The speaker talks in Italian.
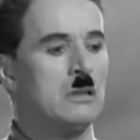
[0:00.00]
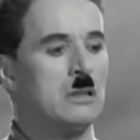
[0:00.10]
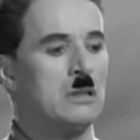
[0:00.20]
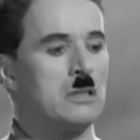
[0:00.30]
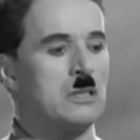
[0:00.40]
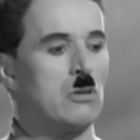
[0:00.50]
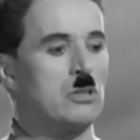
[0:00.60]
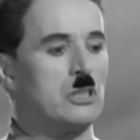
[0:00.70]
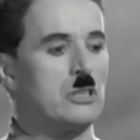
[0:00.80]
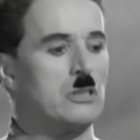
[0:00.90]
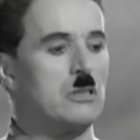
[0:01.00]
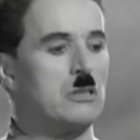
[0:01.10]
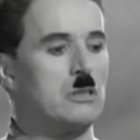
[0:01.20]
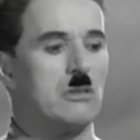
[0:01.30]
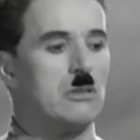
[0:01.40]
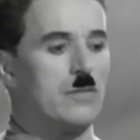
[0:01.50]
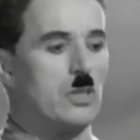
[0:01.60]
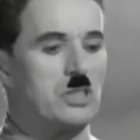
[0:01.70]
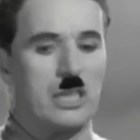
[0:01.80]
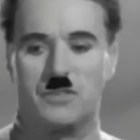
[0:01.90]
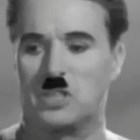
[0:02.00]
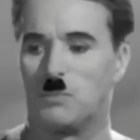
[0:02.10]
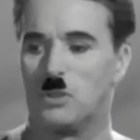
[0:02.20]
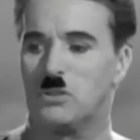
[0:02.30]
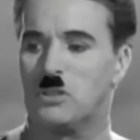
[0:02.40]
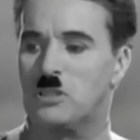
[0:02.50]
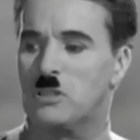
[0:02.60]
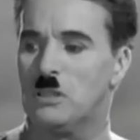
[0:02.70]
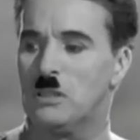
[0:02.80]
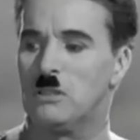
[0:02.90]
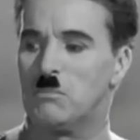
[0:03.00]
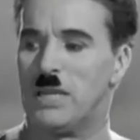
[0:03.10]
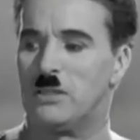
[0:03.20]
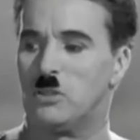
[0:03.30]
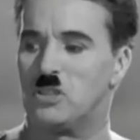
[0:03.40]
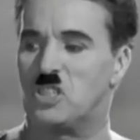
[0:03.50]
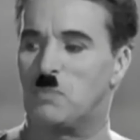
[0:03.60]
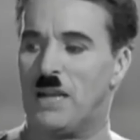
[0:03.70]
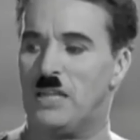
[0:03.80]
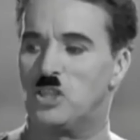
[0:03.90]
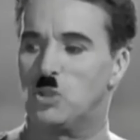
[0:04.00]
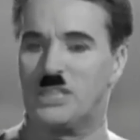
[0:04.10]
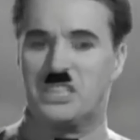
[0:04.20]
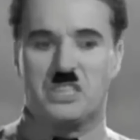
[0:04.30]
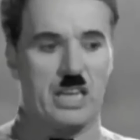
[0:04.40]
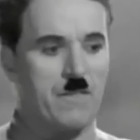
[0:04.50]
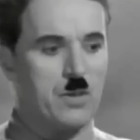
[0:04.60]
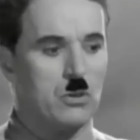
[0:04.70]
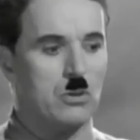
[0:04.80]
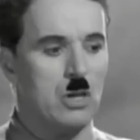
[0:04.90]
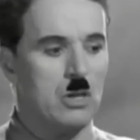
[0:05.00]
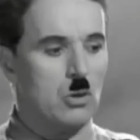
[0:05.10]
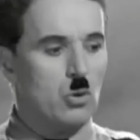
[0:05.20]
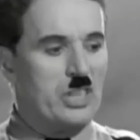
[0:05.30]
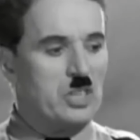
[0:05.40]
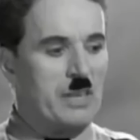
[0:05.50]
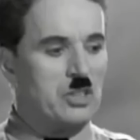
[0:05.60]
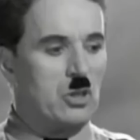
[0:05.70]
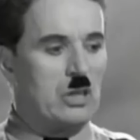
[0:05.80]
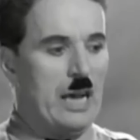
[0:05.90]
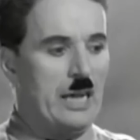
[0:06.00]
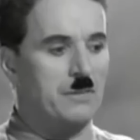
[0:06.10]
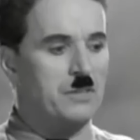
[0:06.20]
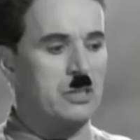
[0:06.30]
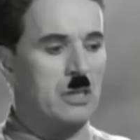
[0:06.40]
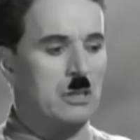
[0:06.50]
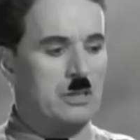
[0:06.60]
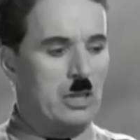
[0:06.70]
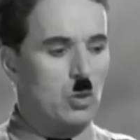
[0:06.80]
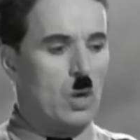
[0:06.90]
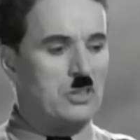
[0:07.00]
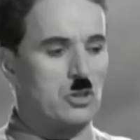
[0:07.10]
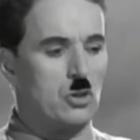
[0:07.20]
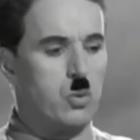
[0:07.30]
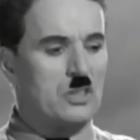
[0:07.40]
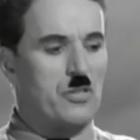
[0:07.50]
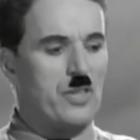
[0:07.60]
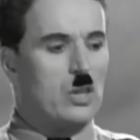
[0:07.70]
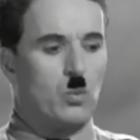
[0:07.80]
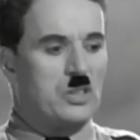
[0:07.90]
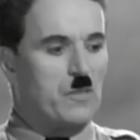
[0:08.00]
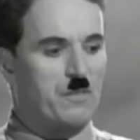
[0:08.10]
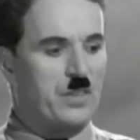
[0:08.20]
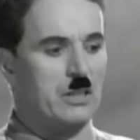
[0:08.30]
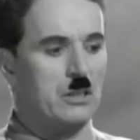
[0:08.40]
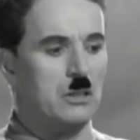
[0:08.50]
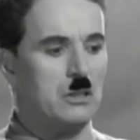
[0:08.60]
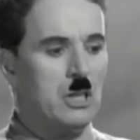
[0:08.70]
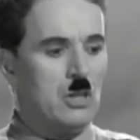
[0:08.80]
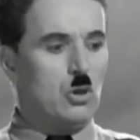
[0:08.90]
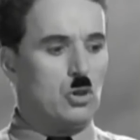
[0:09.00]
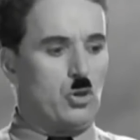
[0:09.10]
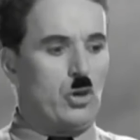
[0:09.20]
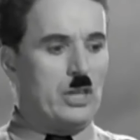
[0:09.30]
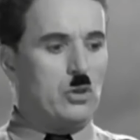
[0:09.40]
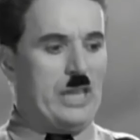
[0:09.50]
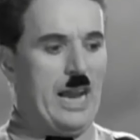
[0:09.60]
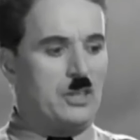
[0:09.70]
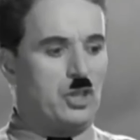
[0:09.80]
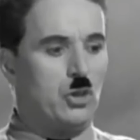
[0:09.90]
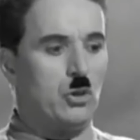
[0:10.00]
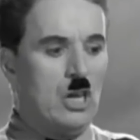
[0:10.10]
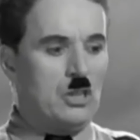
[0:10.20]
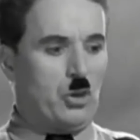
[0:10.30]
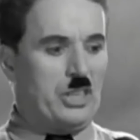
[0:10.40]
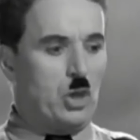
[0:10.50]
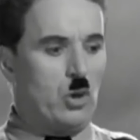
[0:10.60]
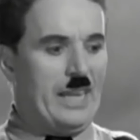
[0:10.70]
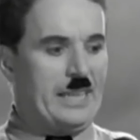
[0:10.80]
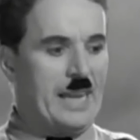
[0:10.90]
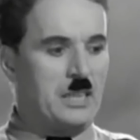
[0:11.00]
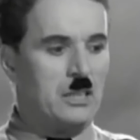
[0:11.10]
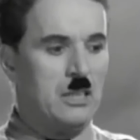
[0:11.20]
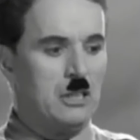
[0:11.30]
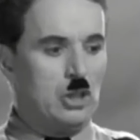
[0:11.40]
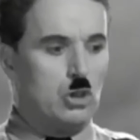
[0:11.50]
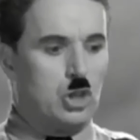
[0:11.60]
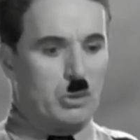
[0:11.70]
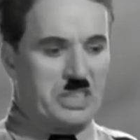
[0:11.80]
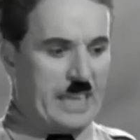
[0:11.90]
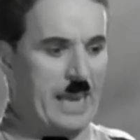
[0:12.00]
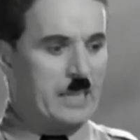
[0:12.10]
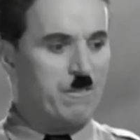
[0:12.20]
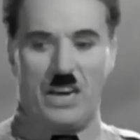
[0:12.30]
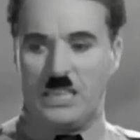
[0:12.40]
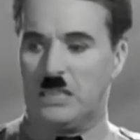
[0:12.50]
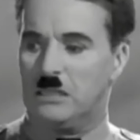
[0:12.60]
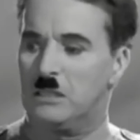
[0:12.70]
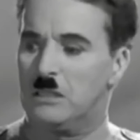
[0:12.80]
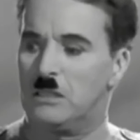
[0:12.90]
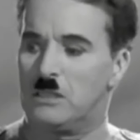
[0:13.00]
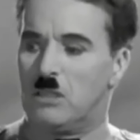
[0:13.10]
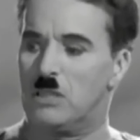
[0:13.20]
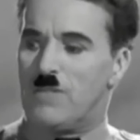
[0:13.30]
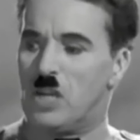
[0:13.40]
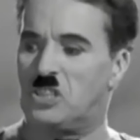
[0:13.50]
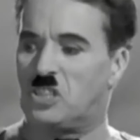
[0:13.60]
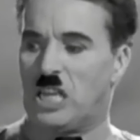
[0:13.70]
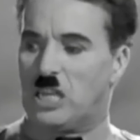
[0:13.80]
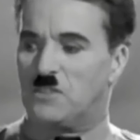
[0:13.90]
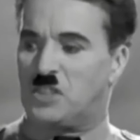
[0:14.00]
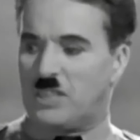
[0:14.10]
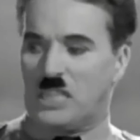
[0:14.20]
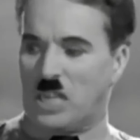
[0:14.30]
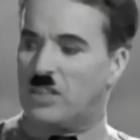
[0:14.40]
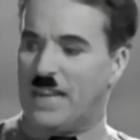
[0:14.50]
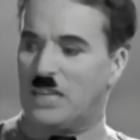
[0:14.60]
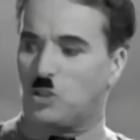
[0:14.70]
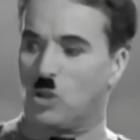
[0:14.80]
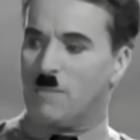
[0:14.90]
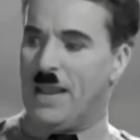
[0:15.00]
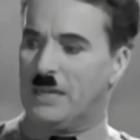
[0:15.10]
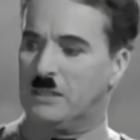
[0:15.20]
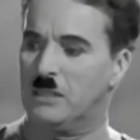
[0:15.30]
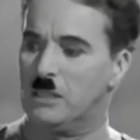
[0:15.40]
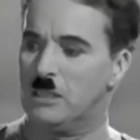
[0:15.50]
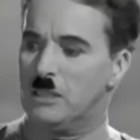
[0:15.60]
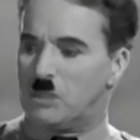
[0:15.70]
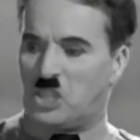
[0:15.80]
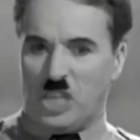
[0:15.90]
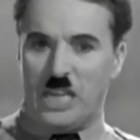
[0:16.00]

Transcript: Soldati, non cedete a dei bruti. Uomini che vi disprezzano e vi sfruttano, che vi dicono come vivere, cosa fare, cosa dire, cosa pensare, che vi reggimentano, vi condizionano, vi trattano come bestie! Non vi consegnate a questa gente senza un'anima! Uomini